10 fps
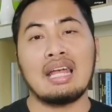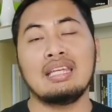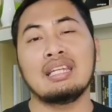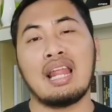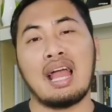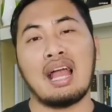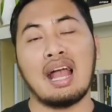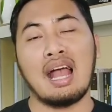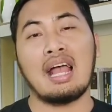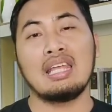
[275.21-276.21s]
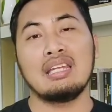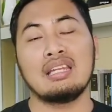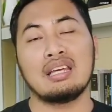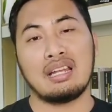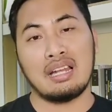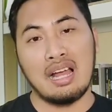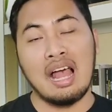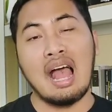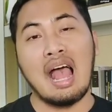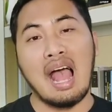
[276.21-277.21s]
ilaha illallah
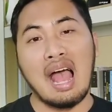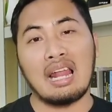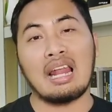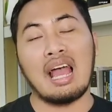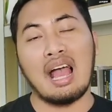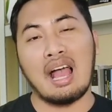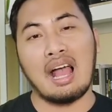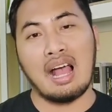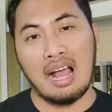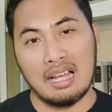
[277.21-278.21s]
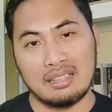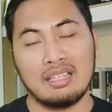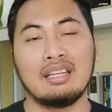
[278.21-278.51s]
al-ahad.